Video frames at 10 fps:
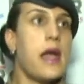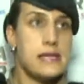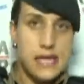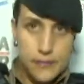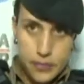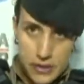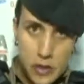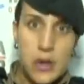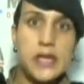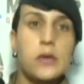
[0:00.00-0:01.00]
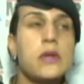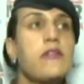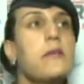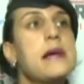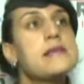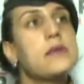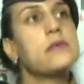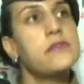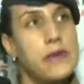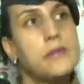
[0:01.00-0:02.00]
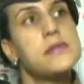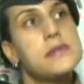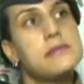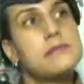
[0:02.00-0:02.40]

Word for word: Essa, é, por enquanto, é a única informação que tivemos.